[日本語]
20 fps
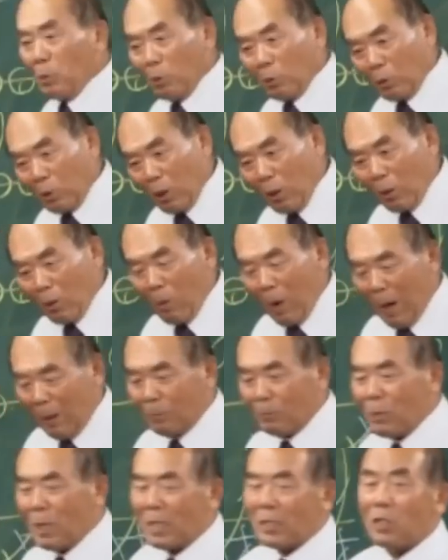ブルっていうの
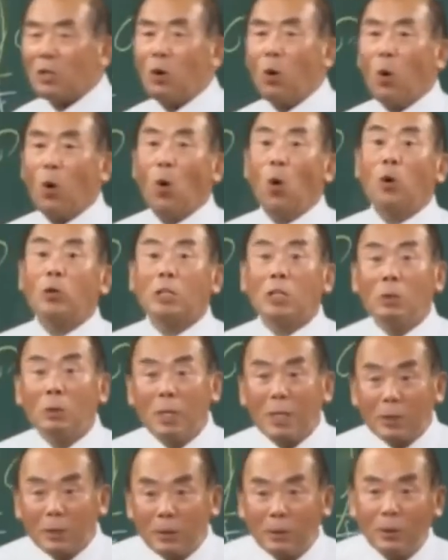は昔の王
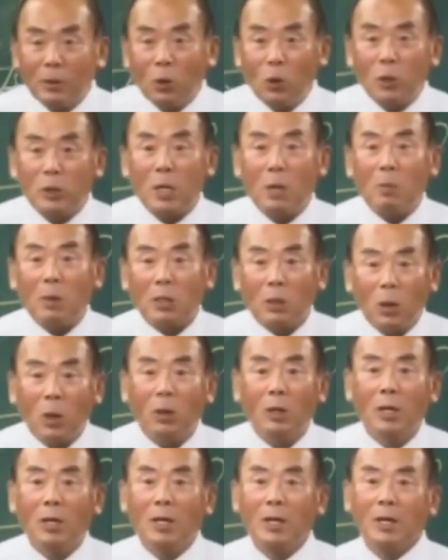宮です王様
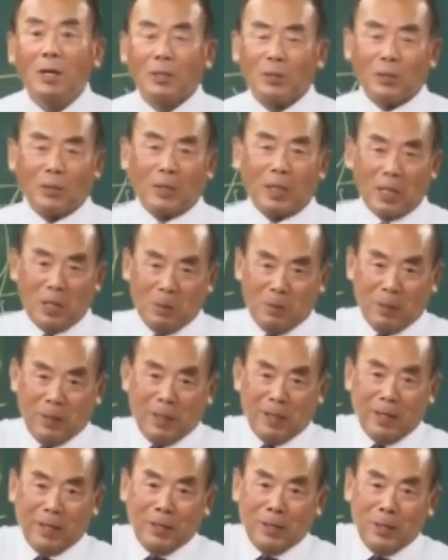のその建物
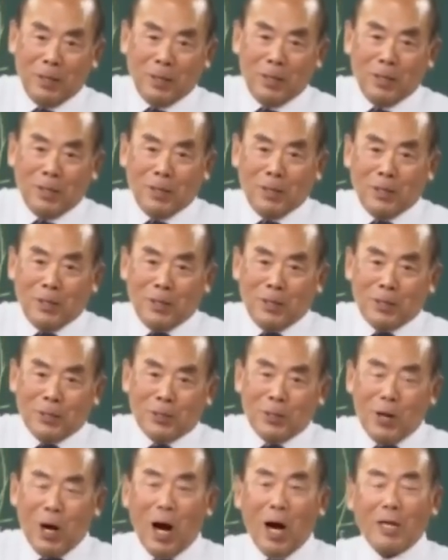
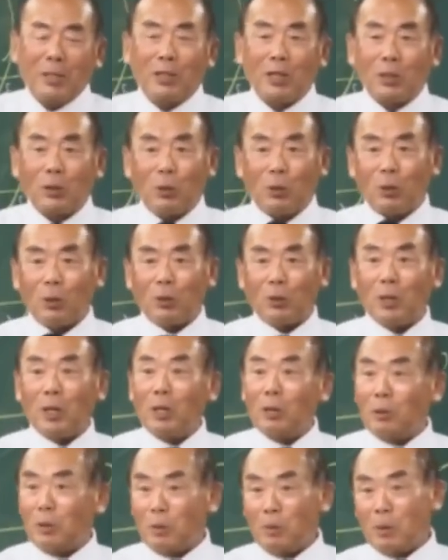その入ったところの
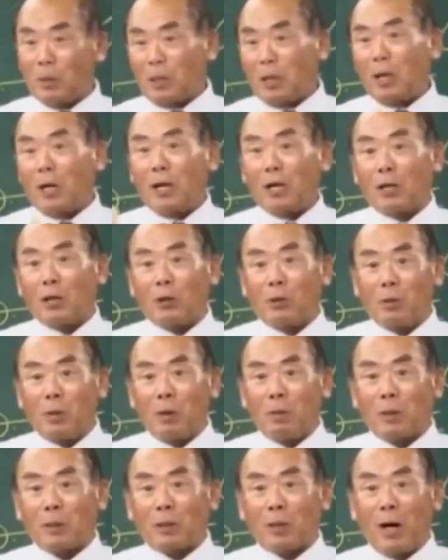入り口皆さん行かれたと
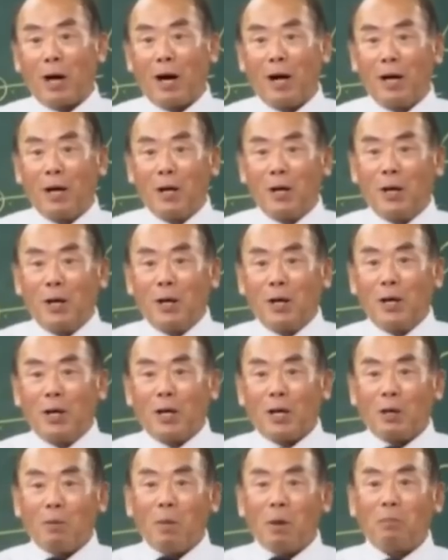思いますが
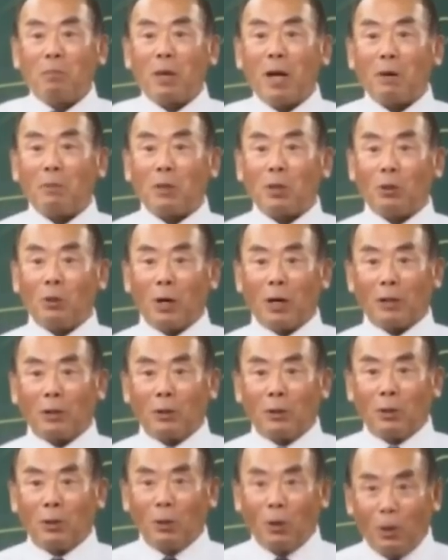今ピラミッドが
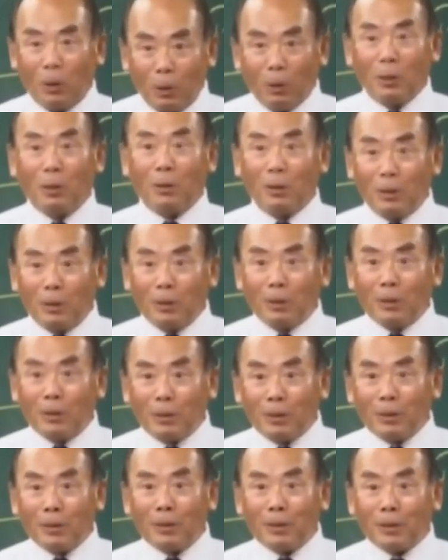
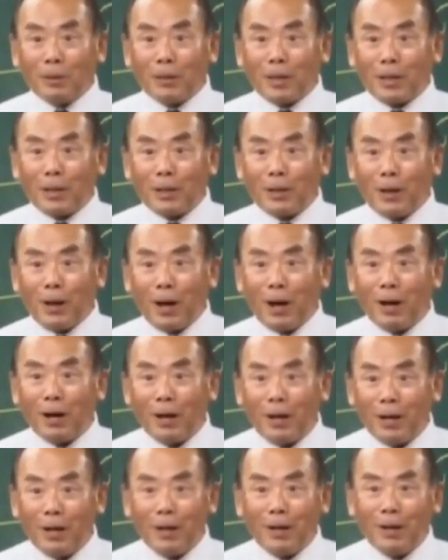ドーン立ってるや
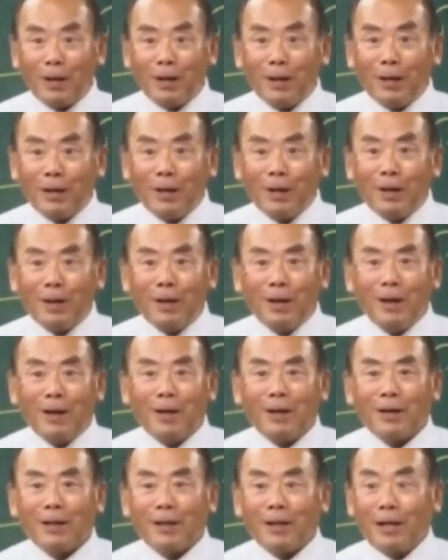ん
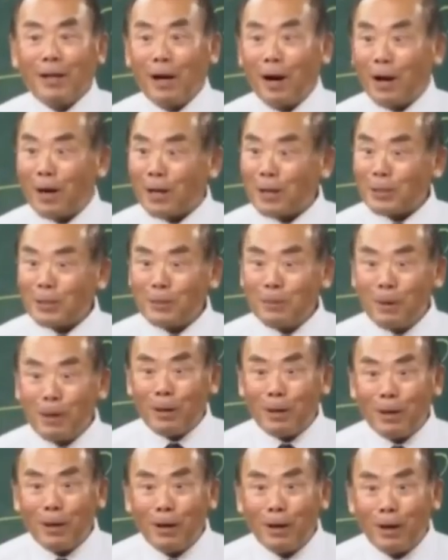ガラス
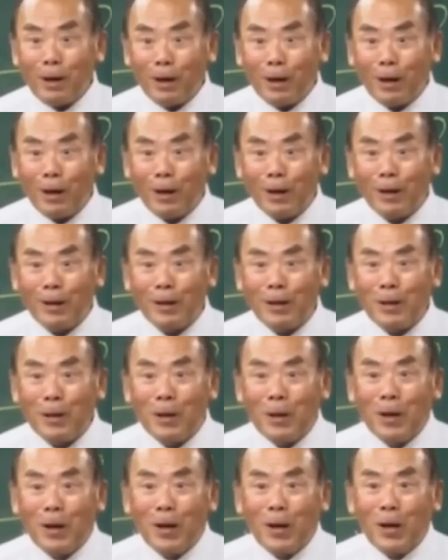りや
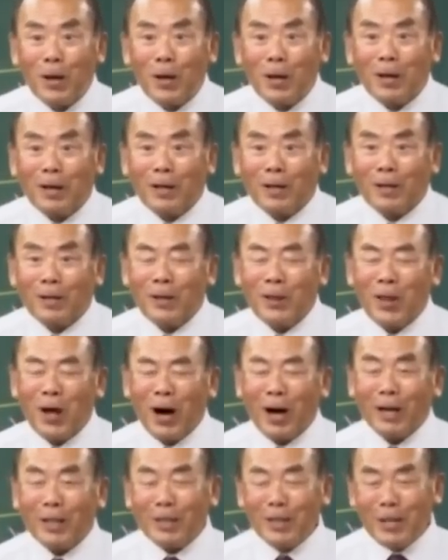
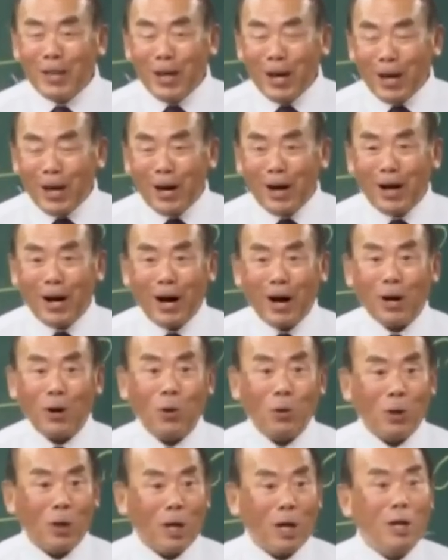なんで
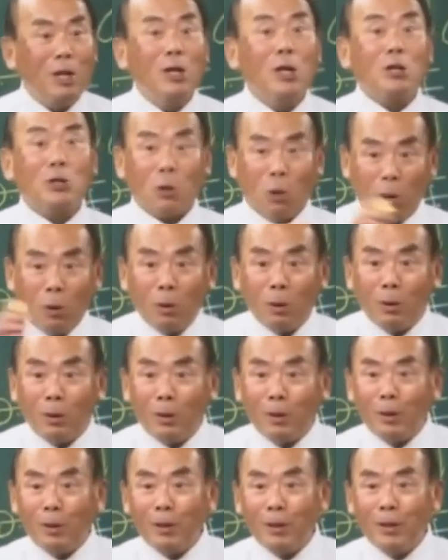や変でしょ
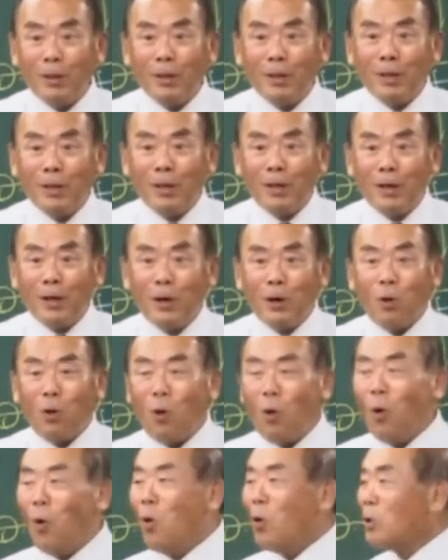
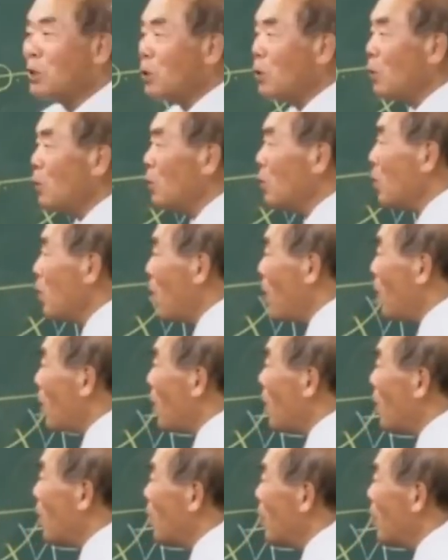王宮の